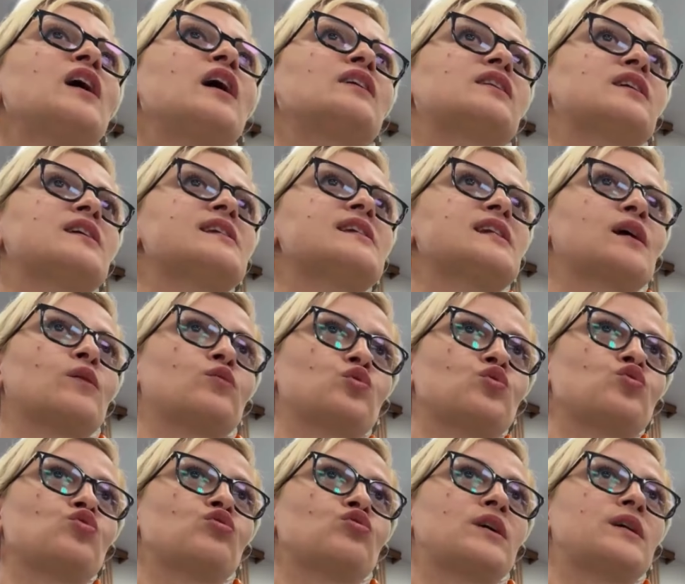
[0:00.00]
hakları
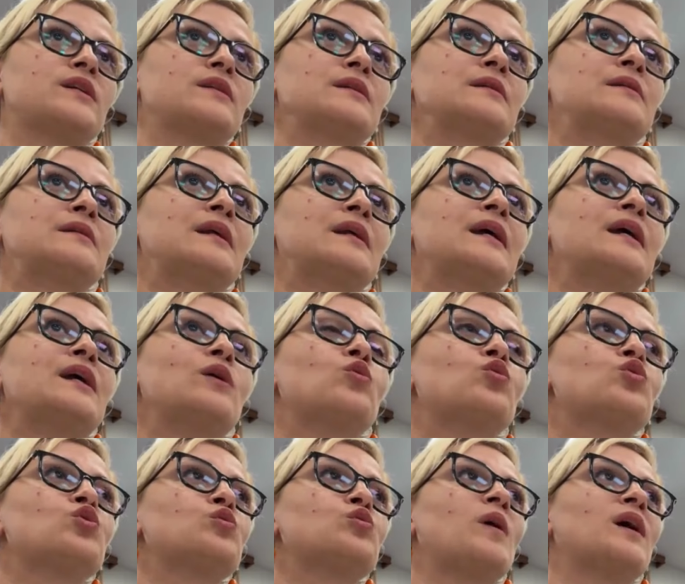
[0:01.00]
savunucularının,
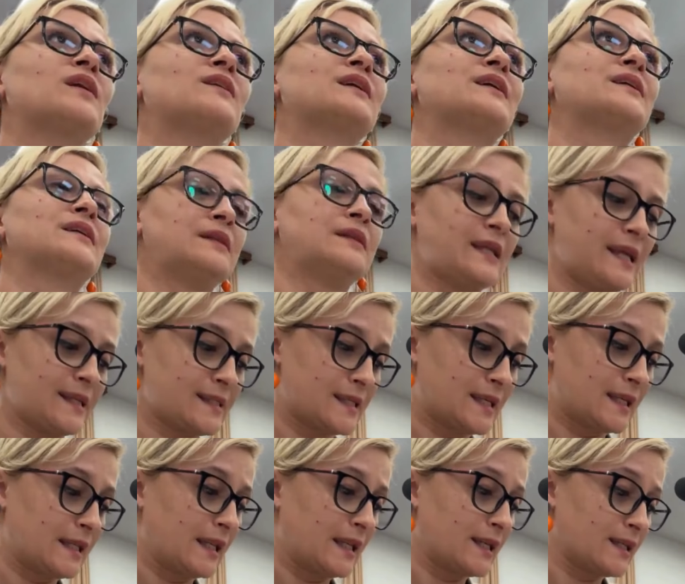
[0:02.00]
uzmanların,
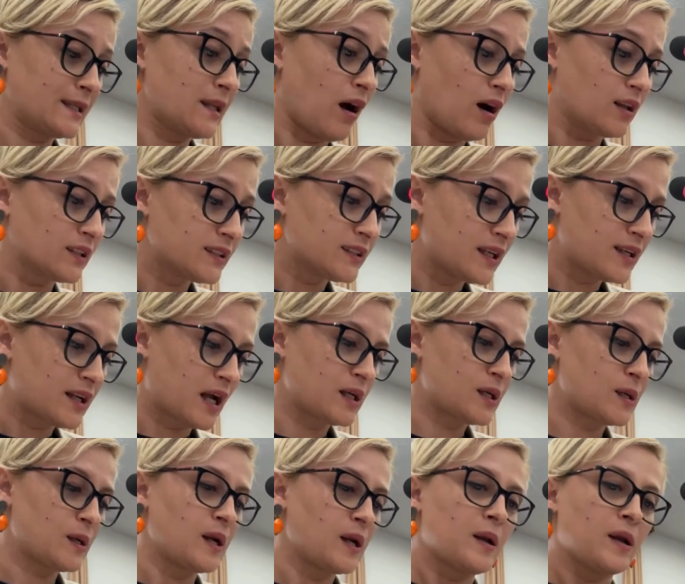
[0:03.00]
yetkililerin
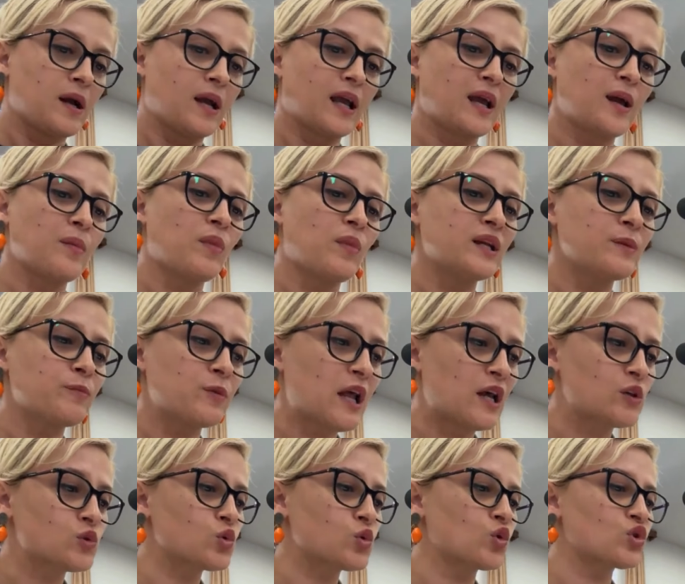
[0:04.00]
alınarak e,
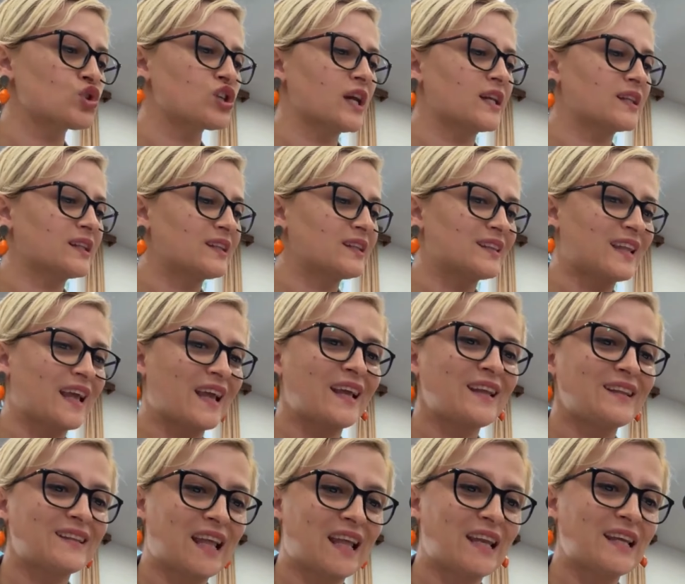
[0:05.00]
manipülasyon şeklinde
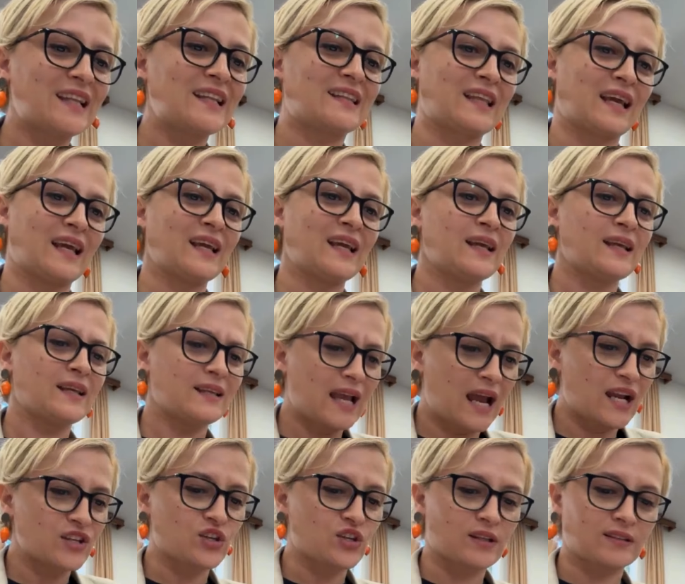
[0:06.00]
değil de
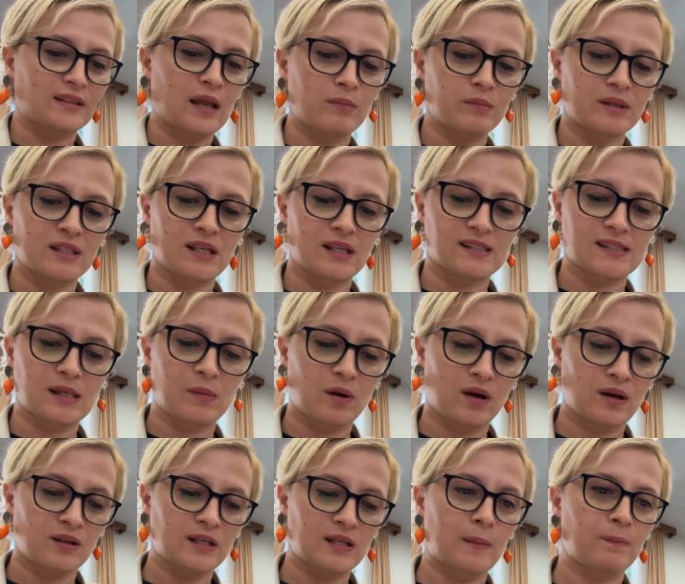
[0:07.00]
gerçekten bir
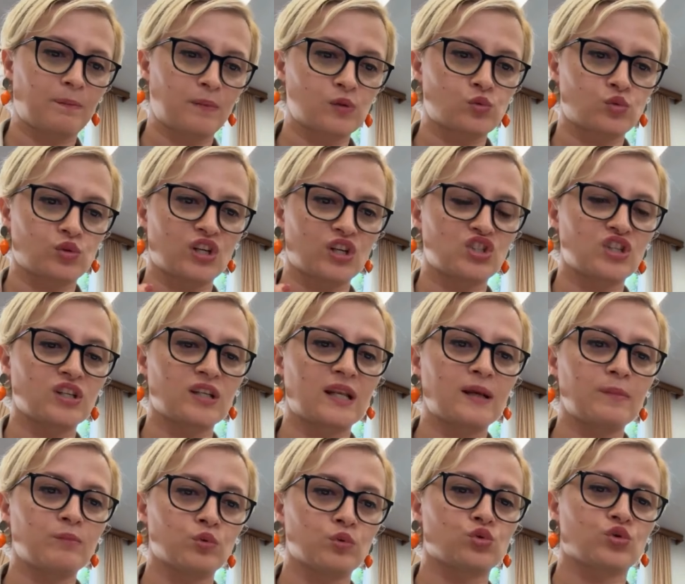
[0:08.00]
yasama yapma
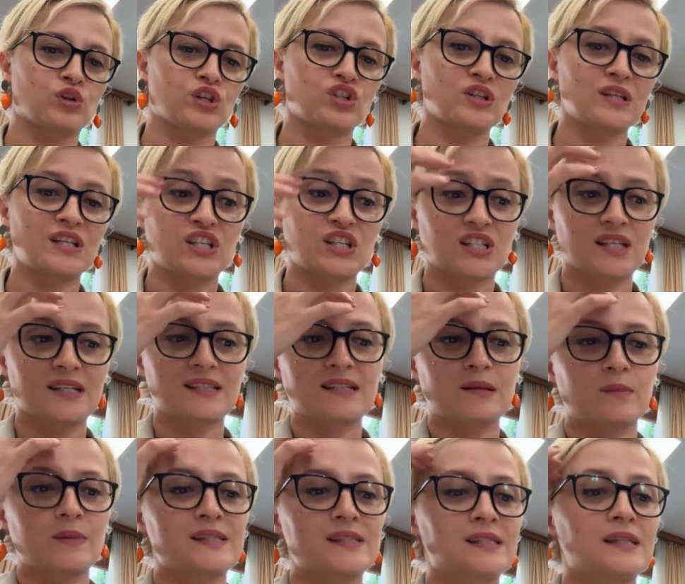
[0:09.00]
süreciyle bu sürecin
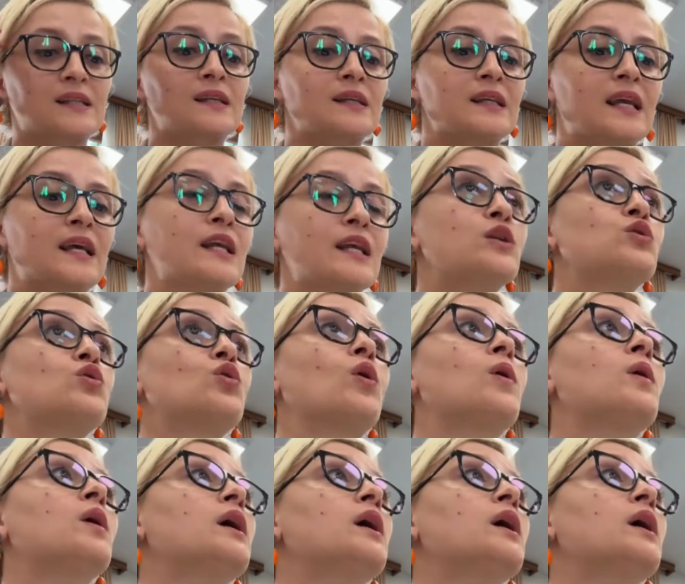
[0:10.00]
işletilmesi gerekiyor.